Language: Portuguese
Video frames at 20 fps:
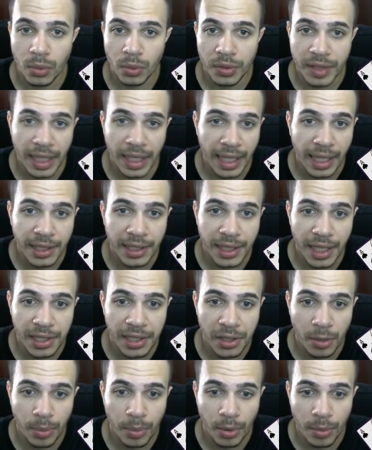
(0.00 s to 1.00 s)
100 k de cash
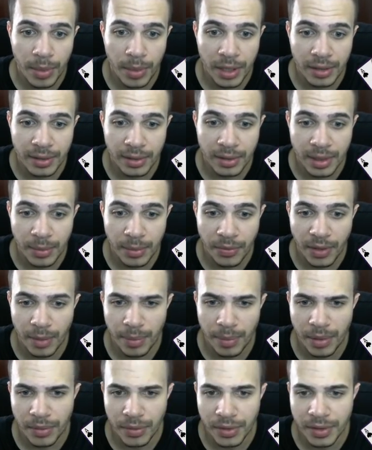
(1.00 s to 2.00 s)
que eu prometo, que eu sempre falo
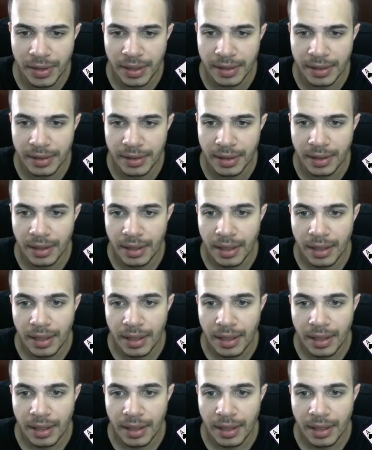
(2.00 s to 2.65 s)
pra vocês, né?